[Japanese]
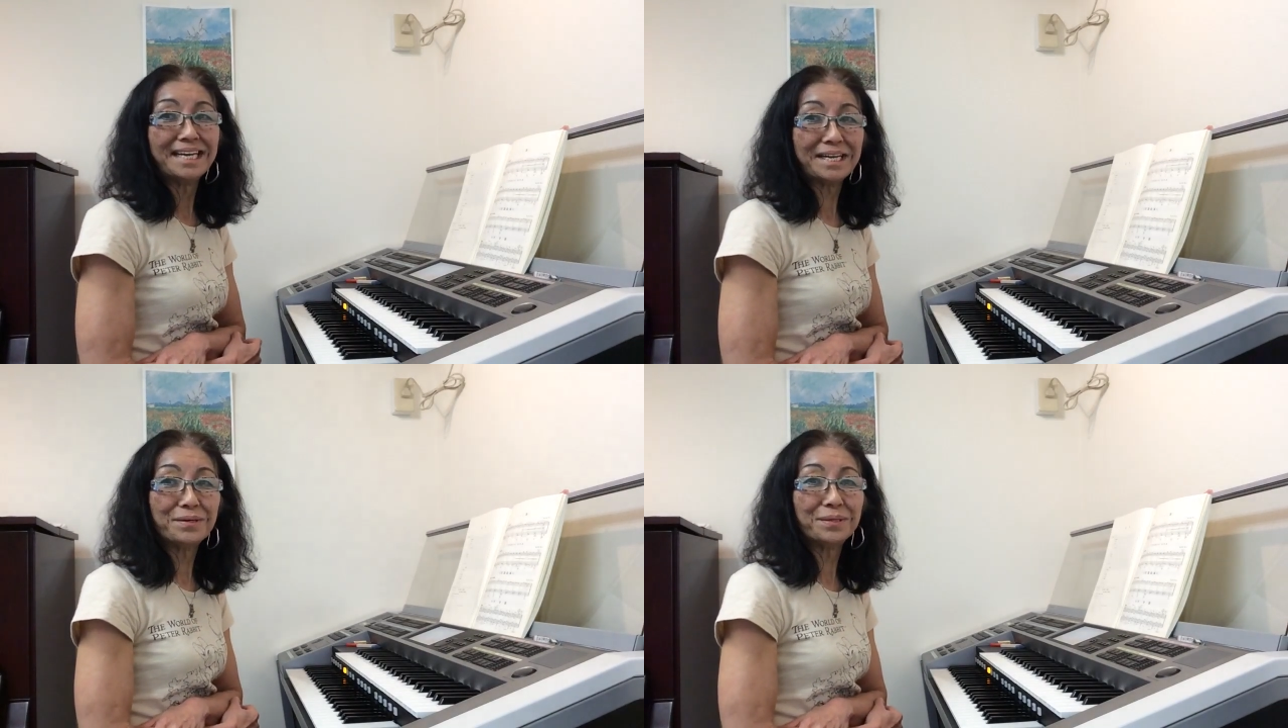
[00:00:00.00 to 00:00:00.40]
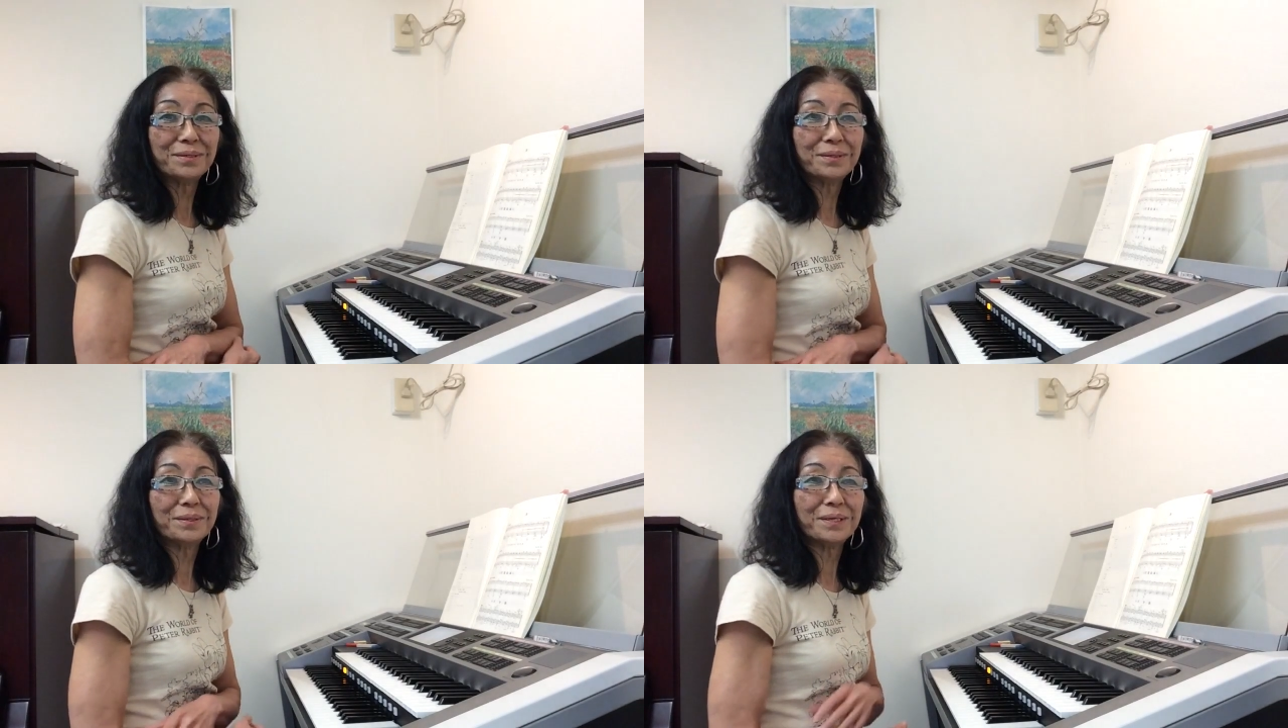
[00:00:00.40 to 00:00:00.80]
いろい
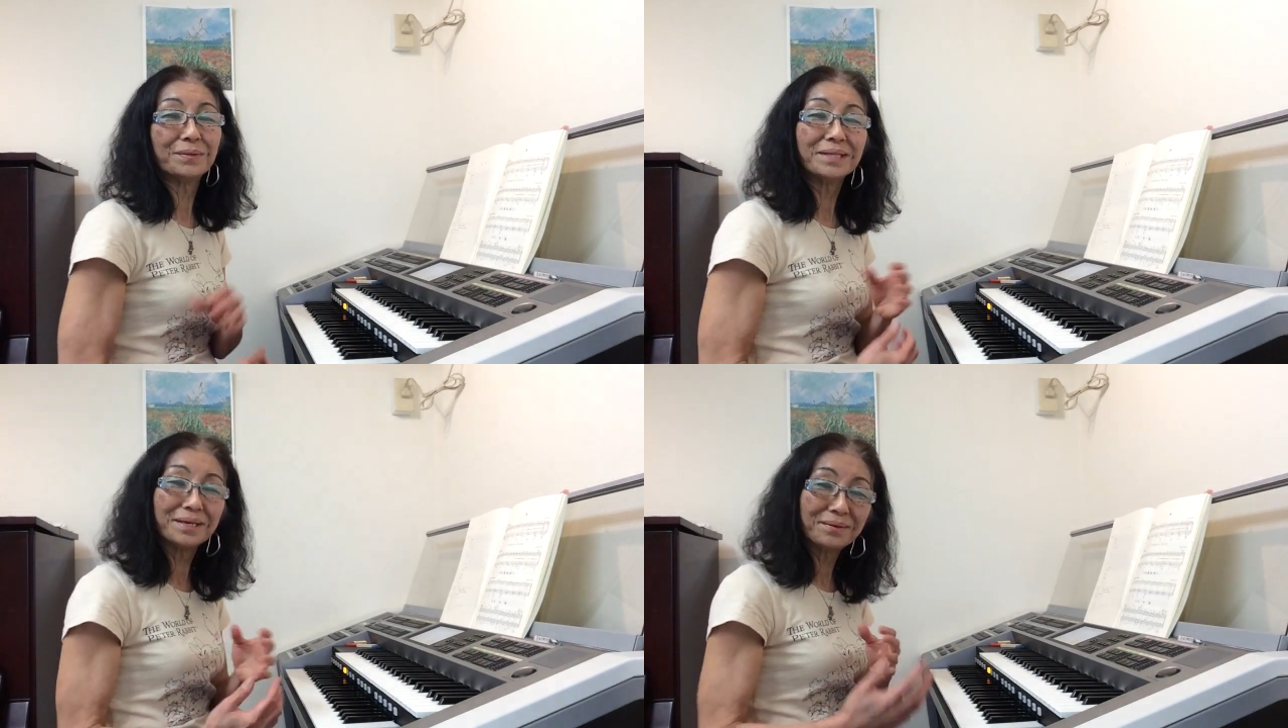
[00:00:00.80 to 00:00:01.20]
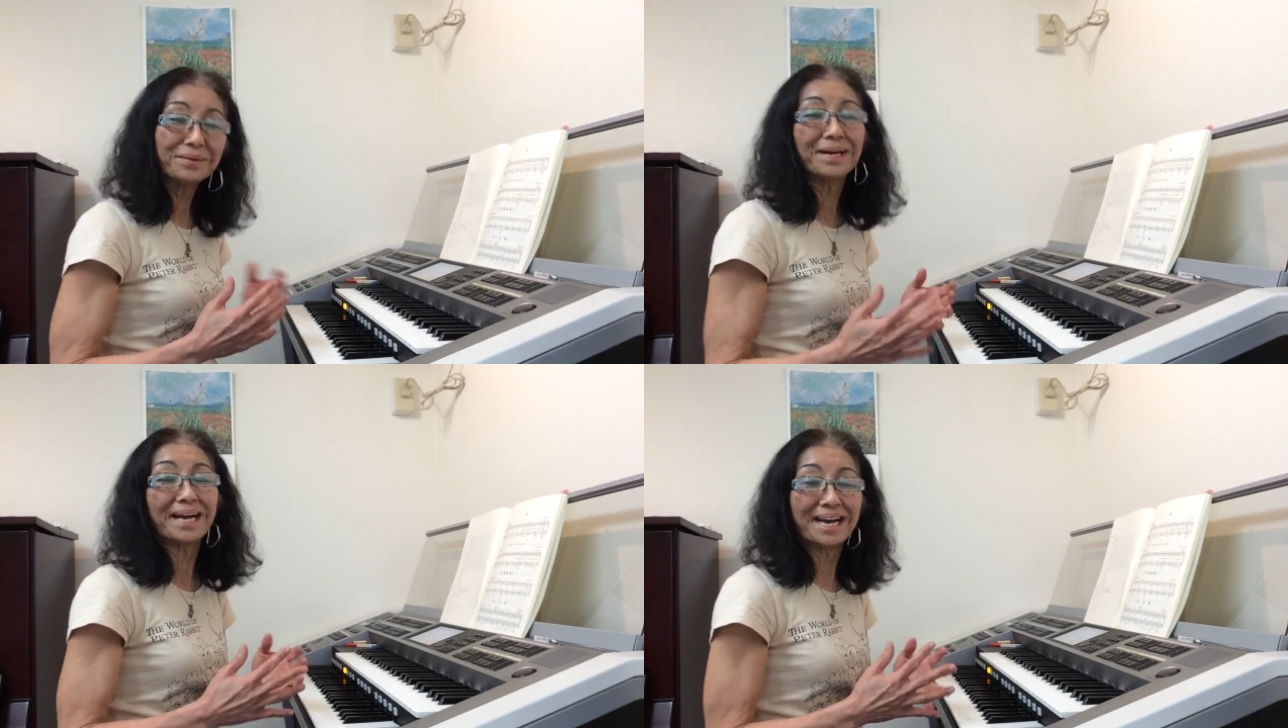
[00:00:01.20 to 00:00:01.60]
ろいろんなこ
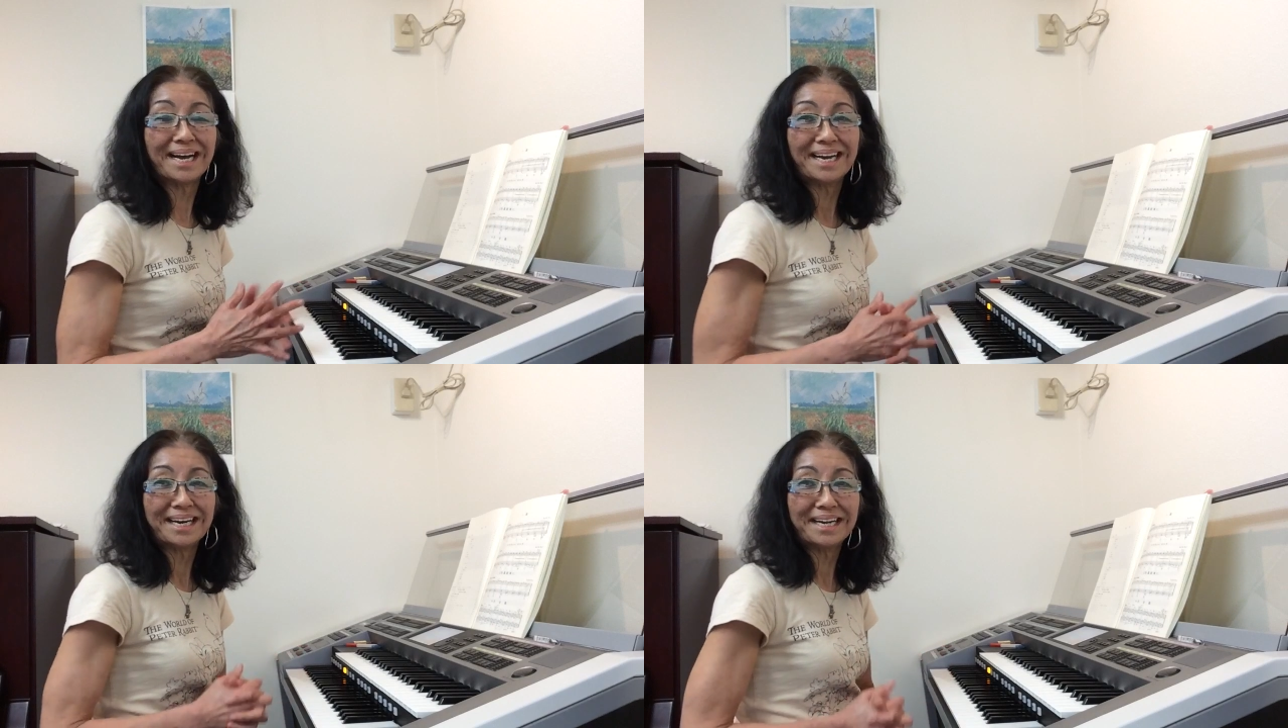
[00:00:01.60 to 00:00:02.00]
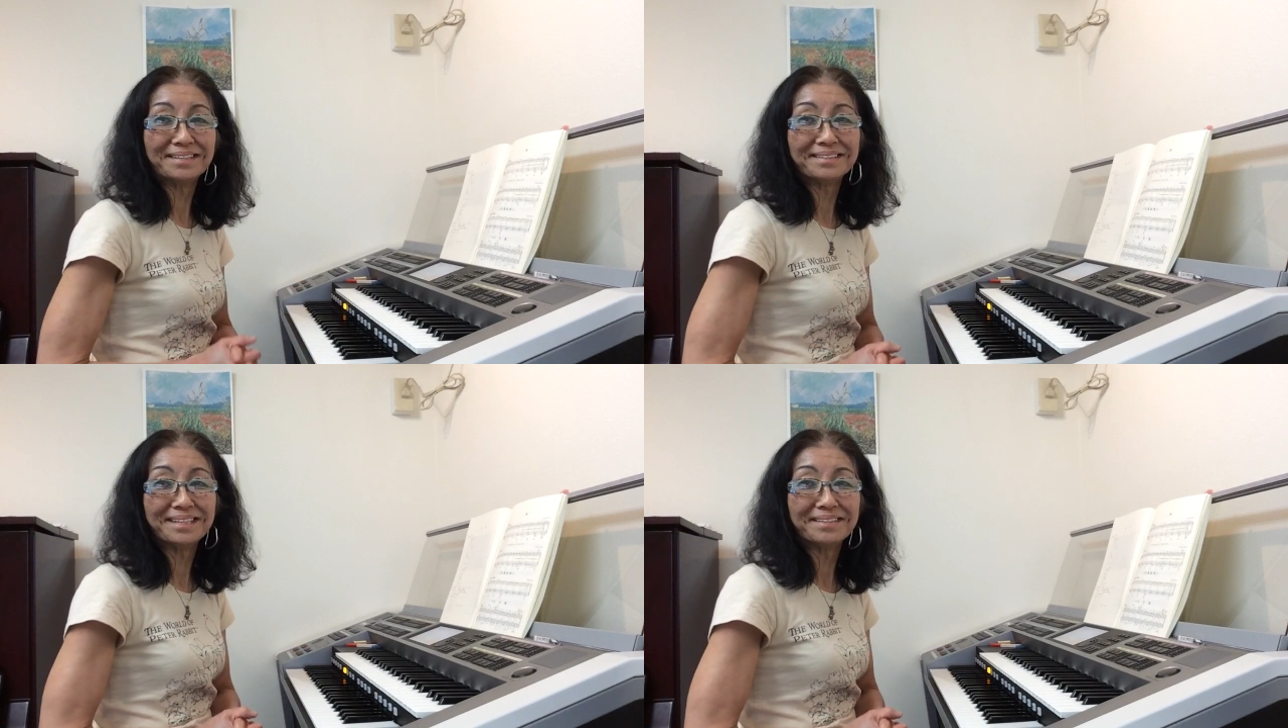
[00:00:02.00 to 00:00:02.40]
とが考えられ
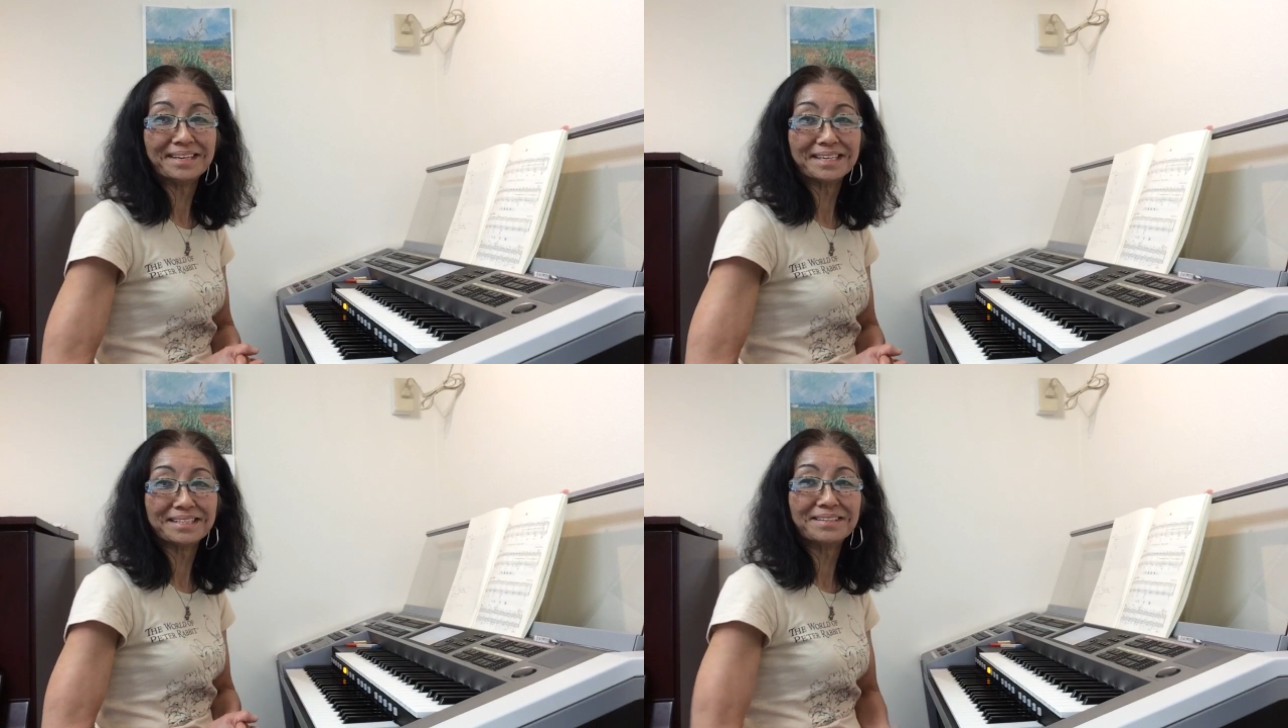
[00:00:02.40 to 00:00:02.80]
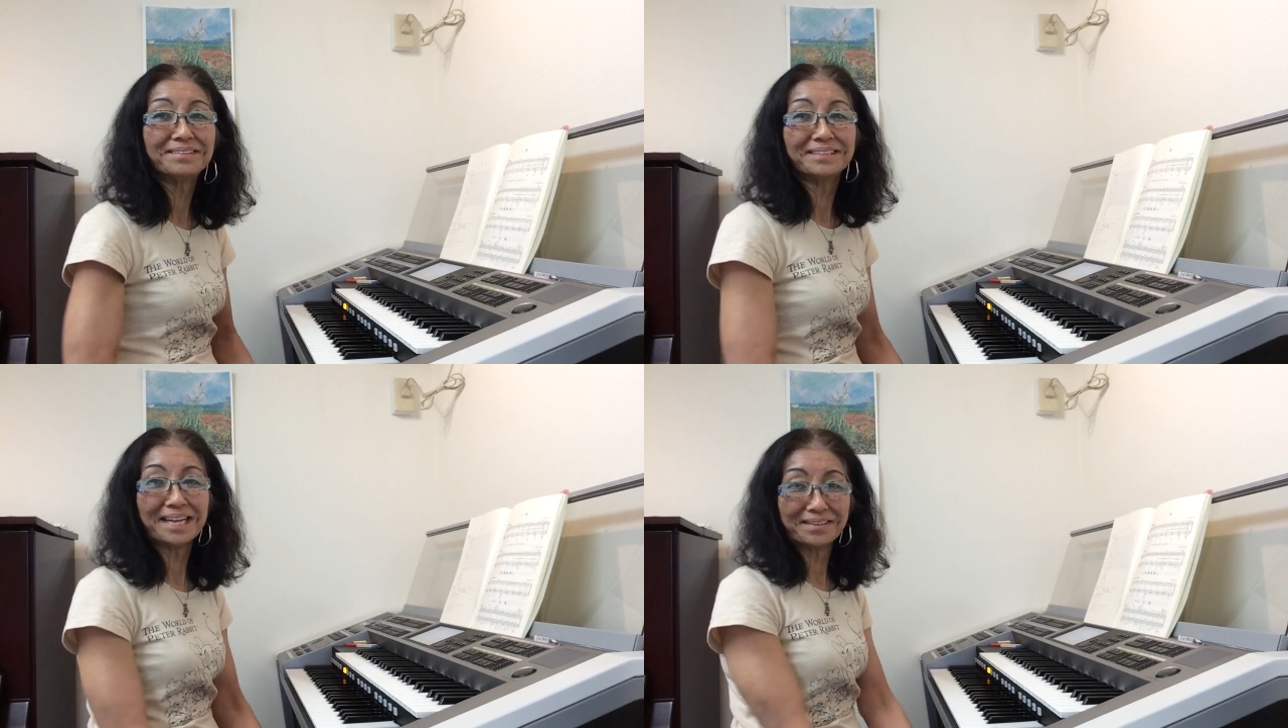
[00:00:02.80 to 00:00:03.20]
るっていうのがすご
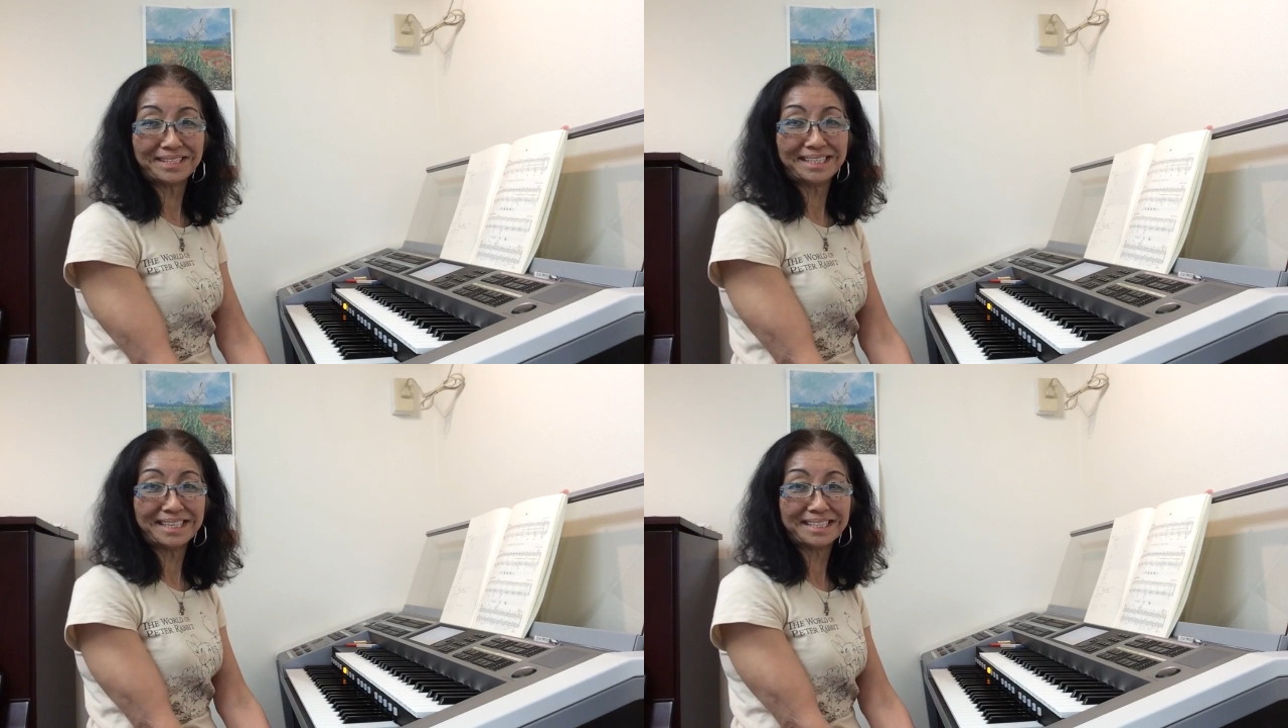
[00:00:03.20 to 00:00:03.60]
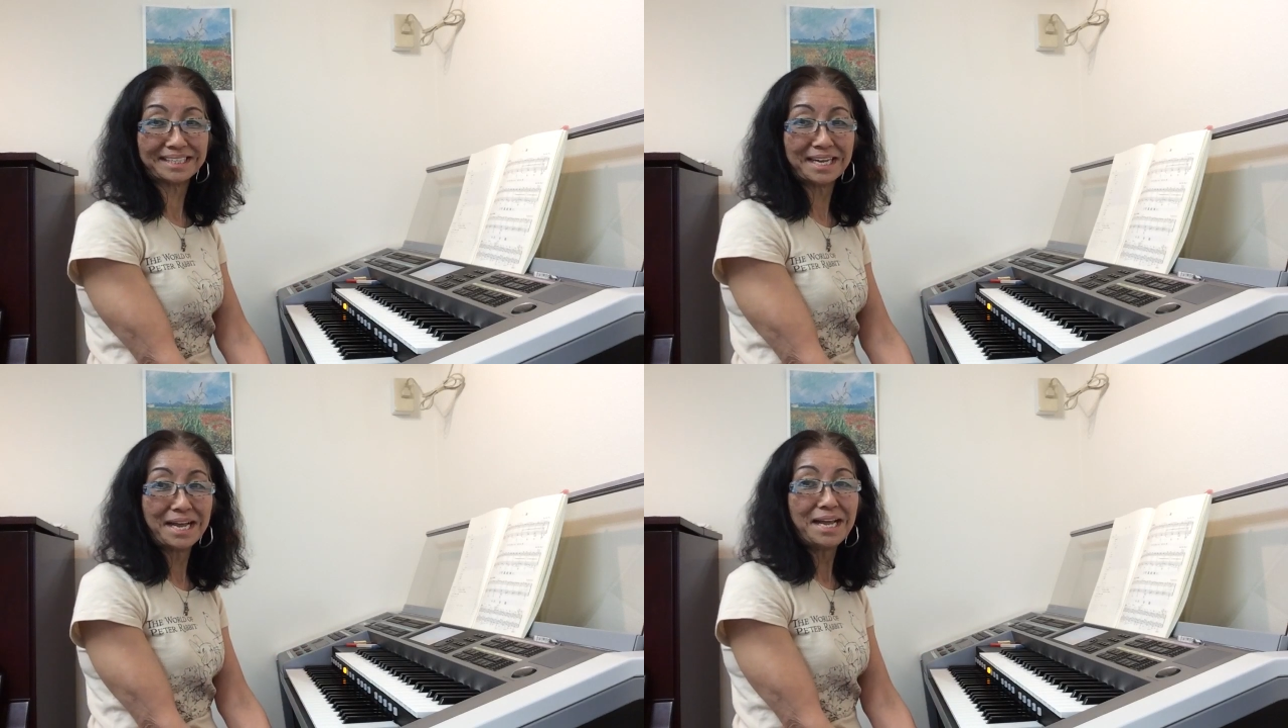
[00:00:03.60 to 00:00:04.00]
く楽しいです。